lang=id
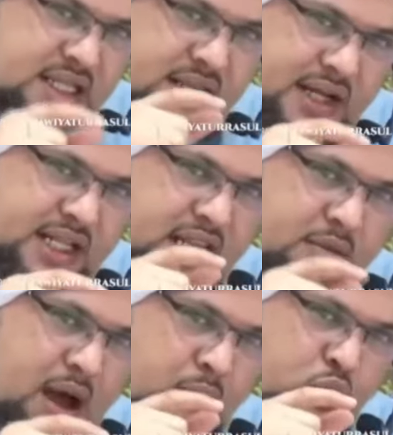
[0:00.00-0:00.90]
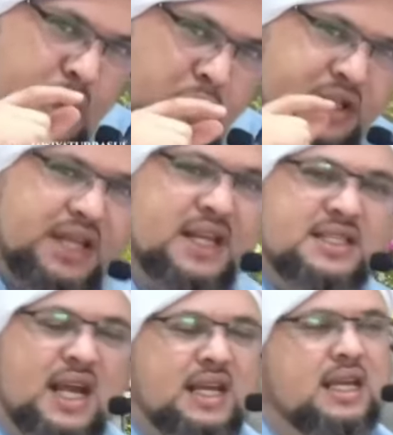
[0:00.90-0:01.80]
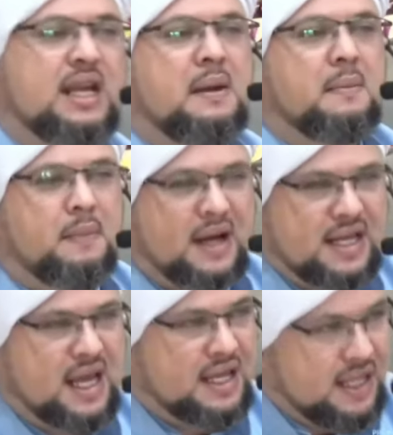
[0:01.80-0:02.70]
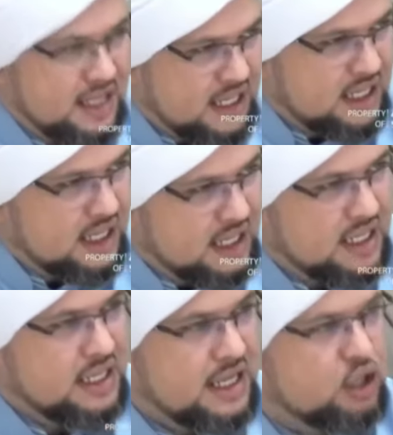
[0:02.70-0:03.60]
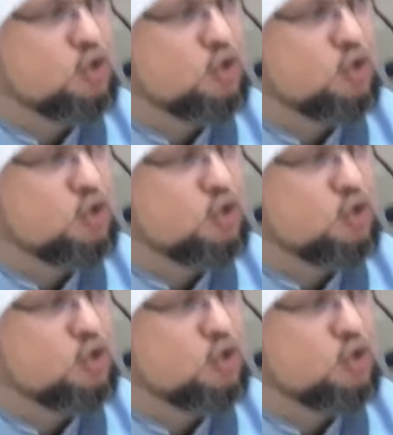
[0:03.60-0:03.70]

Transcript: riwayat Imam Abu Daud dan Nasai pagi hari ini itu